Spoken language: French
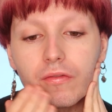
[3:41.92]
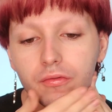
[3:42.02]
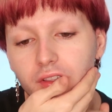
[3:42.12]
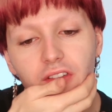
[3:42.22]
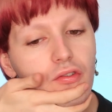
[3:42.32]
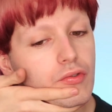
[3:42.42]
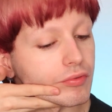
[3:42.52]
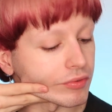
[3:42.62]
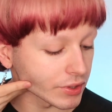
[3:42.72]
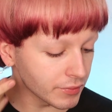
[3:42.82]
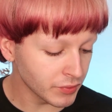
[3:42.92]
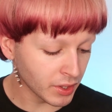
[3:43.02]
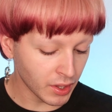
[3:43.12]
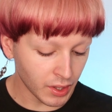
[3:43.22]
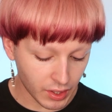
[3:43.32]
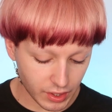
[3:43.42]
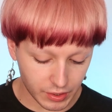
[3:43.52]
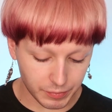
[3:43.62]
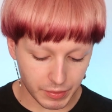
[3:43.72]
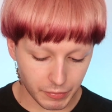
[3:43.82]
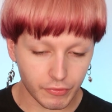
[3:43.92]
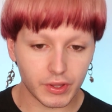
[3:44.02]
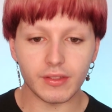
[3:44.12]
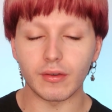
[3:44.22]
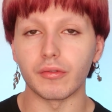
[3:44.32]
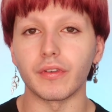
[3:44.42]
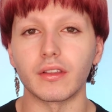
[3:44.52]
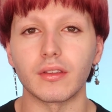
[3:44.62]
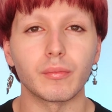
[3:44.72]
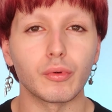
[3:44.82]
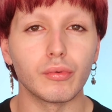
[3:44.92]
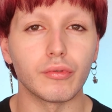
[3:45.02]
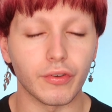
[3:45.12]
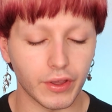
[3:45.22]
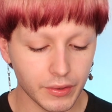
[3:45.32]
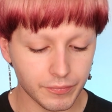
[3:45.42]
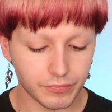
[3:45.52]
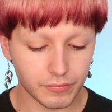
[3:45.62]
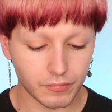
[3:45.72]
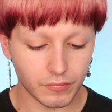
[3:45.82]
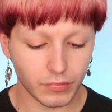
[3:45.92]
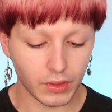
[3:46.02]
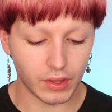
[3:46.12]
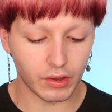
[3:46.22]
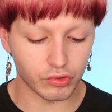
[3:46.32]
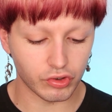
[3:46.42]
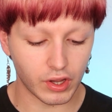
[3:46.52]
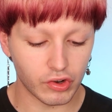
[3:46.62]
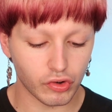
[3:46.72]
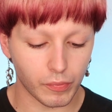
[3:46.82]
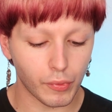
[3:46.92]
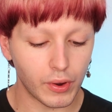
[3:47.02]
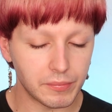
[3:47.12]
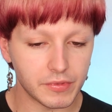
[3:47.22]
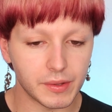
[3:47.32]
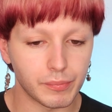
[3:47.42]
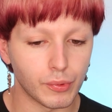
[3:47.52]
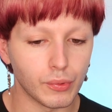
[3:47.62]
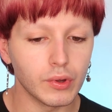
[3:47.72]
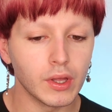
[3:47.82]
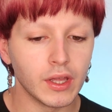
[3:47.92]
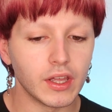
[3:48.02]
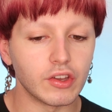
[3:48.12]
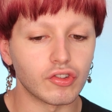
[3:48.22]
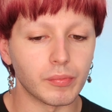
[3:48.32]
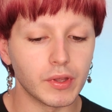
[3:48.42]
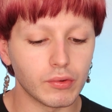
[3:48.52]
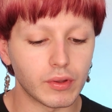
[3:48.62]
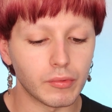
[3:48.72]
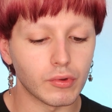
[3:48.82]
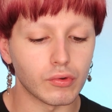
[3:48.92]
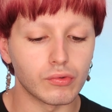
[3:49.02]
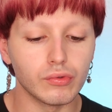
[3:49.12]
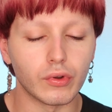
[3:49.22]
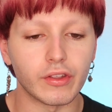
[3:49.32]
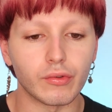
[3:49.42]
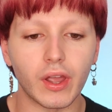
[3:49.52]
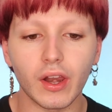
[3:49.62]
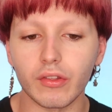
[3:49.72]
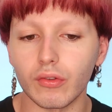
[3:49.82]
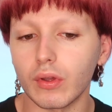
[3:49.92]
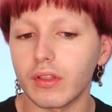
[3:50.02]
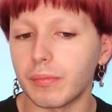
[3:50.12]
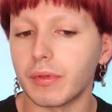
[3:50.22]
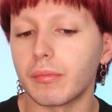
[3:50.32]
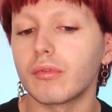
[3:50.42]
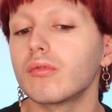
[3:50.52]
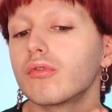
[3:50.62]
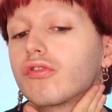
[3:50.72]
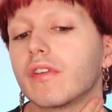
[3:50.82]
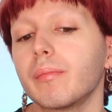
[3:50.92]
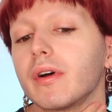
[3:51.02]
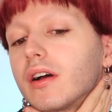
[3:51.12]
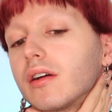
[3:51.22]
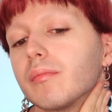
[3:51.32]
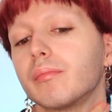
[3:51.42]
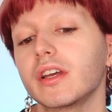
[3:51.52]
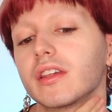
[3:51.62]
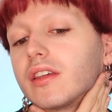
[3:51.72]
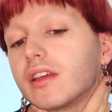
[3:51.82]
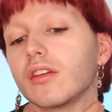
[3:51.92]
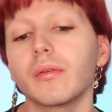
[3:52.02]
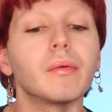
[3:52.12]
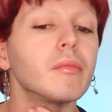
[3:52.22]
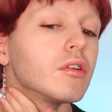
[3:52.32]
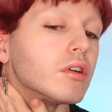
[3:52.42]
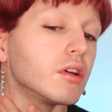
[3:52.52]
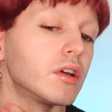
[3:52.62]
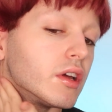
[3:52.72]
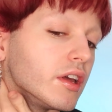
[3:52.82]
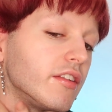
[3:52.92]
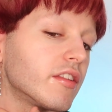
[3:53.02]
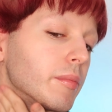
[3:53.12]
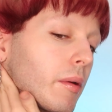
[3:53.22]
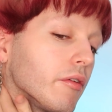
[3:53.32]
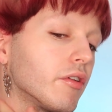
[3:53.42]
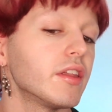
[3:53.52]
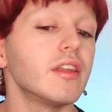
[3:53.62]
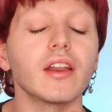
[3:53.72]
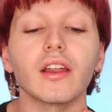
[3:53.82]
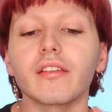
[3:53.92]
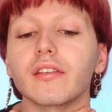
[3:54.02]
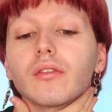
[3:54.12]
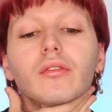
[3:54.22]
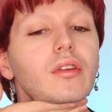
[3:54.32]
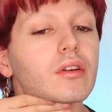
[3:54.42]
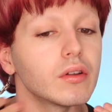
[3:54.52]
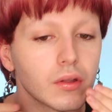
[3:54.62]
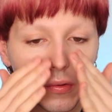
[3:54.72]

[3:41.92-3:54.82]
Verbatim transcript: vous tester le fond de teint et typiquement vous voyez ça vous fait un teint un peu plus frais et en général j'en prends un petit peu et j'en mets notamment dans le cou, dans les oreilles, les endroits typiquement où je vais pas maquiller énormément ça permet vous voyez d'éclaircir le teint